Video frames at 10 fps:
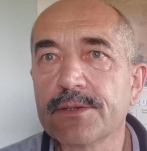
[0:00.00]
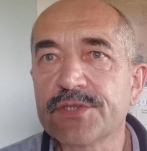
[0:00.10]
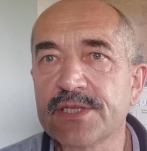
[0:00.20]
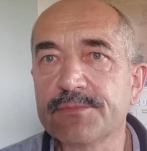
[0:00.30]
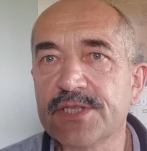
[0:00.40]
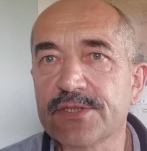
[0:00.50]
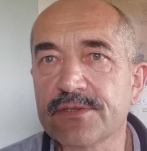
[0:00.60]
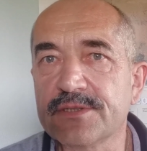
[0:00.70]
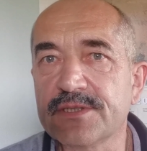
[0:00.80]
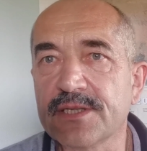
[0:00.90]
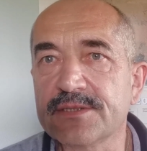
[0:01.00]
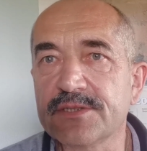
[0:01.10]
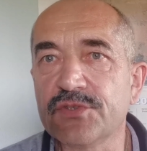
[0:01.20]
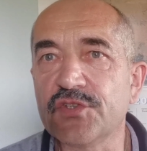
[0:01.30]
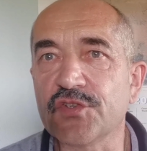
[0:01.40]
70
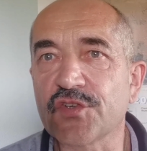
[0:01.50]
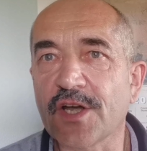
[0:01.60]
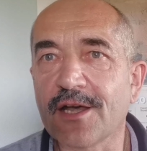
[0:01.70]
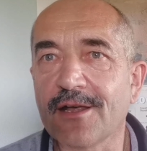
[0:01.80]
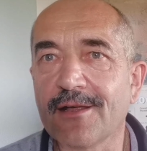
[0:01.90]
tysięcy i cisza.